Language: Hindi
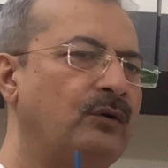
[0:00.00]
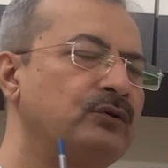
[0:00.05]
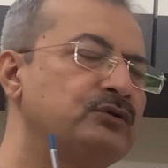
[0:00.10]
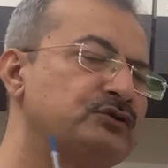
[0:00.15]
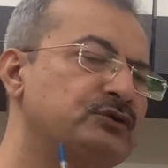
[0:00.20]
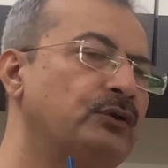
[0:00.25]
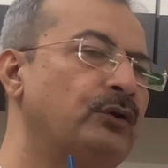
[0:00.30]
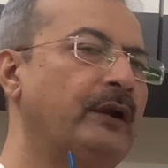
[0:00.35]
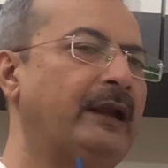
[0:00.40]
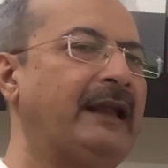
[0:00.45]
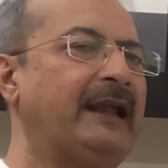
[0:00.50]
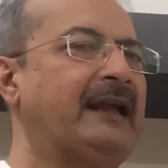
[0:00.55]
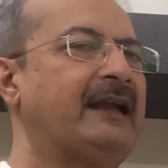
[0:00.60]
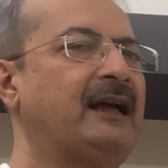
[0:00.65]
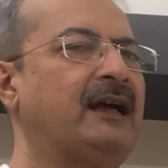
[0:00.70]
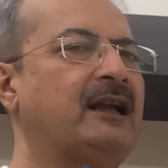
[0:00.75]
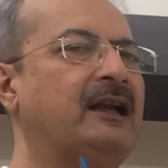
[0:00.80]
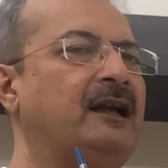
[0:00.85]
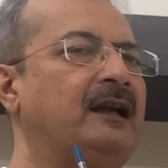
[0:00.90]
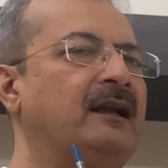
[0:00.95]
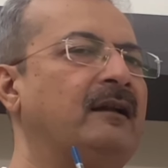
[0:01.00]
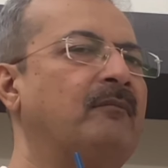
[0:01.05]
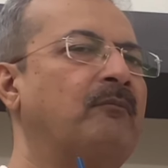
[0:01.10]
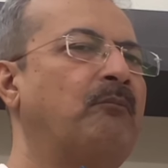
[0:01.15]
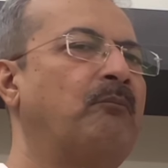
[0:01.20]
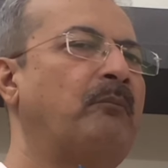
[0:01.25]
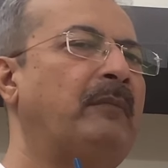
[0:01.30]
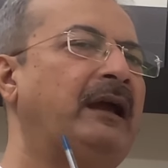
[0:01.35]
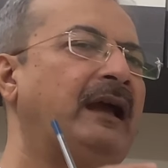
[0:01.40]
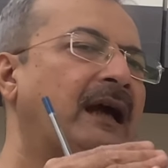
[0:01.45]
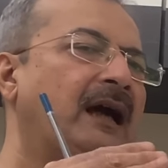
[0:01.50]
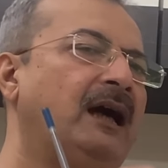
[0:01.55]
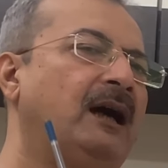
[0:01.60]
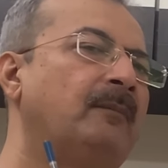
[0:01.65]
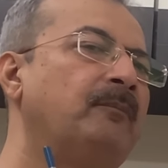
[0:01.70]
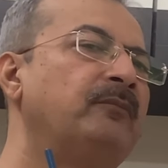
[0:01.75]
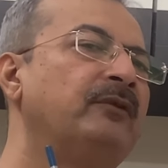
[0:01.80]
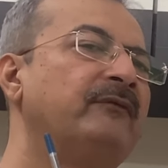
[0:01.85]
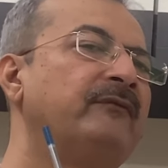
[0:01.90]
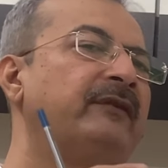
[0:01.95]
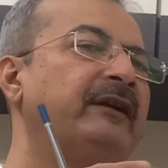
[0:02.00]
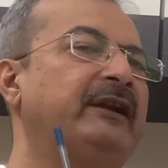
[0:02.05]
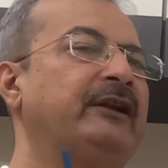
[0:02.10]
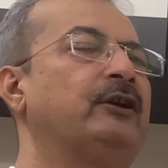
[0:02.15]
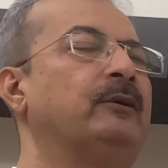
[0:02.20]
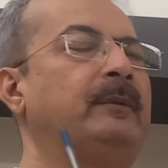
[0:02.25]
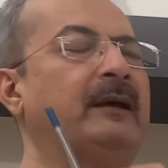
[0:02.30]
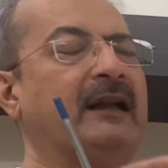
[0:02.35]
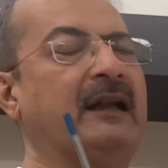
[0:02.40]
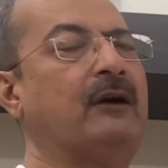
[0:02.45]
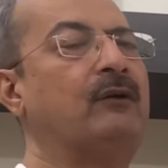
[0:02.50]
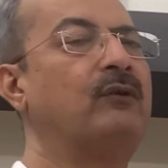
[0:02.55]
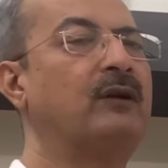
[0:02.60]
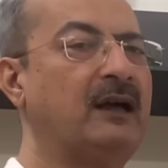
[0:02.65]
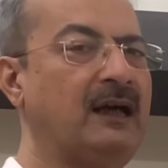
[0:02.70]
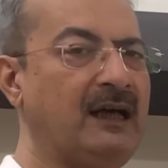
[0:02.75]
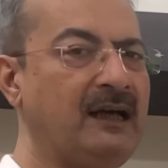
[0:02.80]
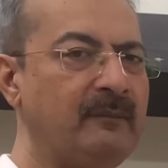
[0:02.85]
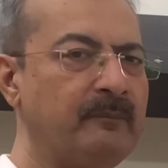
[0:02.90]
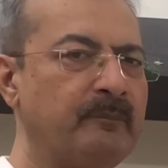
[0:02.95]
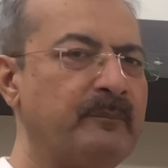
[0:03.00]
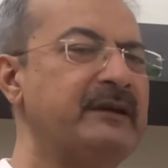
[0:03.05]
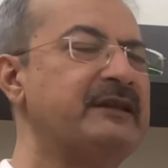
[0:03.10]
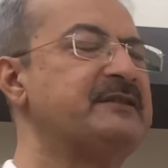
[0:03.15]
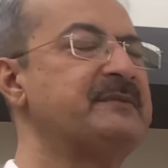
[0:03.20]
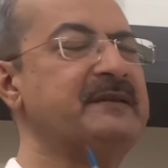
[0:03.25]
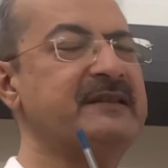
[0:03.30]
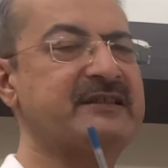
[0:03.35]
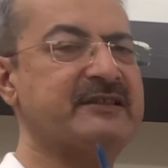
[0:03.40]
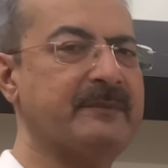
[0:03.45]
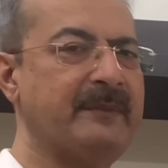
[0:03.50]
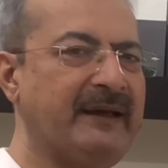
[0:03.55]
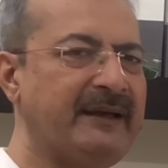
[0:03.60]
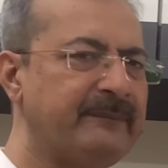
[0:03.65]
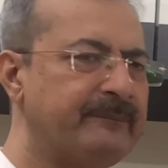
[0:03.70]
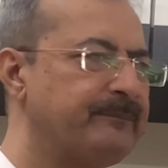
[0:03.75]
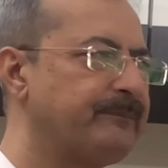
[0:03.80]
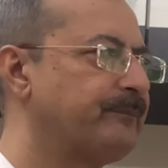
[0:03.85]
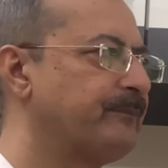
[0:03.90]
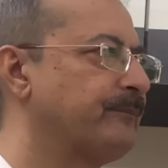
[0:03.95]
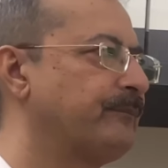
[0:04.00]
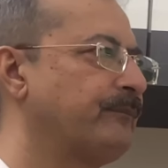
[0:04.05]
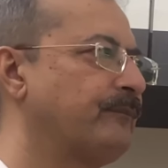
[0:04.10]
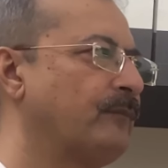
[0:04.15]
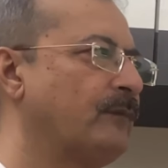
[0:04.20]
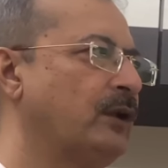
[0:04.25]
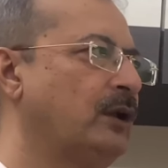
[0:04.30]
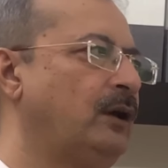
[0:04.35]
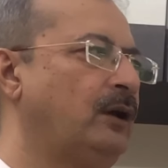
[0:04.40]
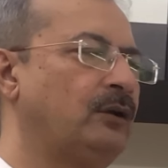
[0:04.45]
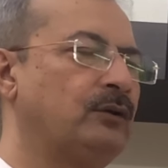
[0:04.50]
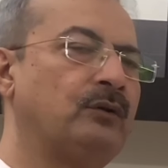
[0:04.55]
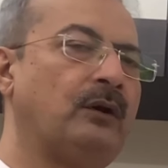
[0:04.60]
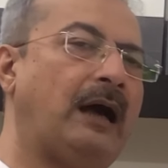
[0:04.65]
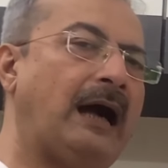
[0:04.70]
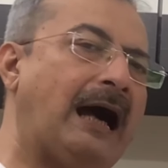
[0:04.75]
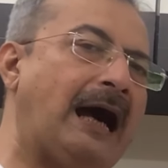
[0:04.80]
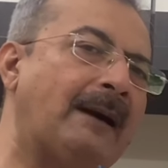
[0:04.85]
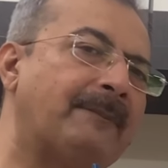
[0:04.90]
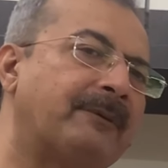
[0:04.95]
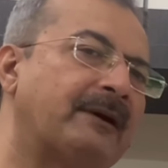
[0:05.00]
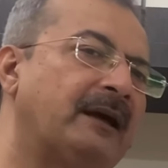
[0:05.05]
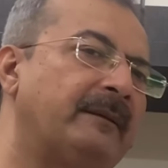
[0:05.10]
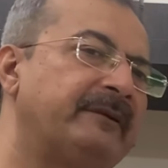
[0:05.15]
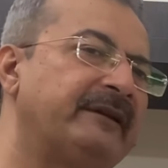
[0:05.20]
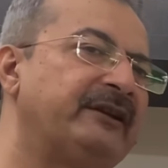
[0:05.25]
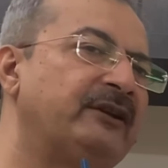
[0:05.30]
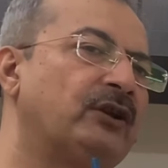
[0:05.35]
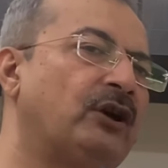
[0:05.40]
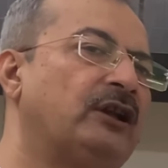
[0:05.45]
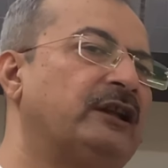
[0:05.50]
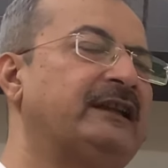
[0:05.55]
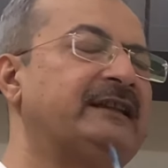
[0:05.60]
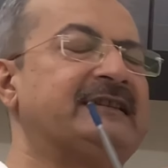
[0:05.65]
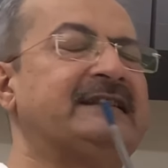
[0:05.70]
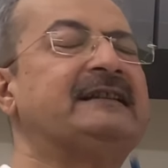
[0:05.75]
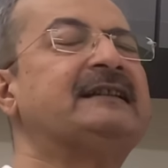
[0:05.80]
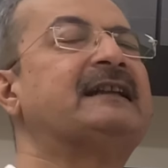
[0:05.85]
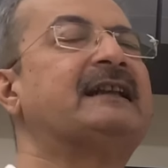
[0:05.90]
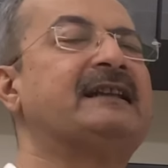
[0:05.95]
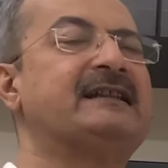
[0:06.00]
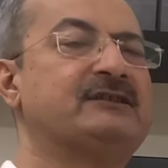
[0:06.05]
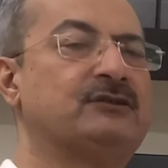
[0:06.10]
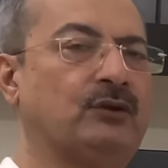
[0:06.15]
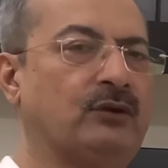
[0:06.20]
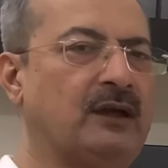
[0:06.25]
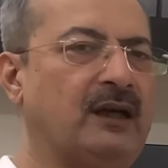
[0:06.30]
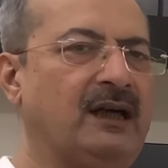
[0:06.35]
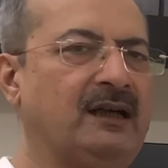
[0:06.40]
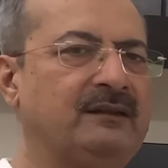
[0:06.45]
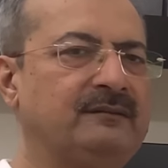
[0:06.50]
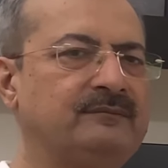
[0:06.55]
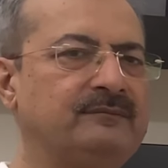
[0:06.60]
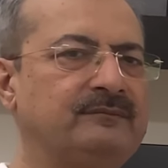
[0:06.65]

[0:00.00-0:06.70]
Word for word: उसको लेकर मैं अब वीडियो बनाऊंगा बीच बीच में तो आपका भी नॉलेज इंक्रीज होगा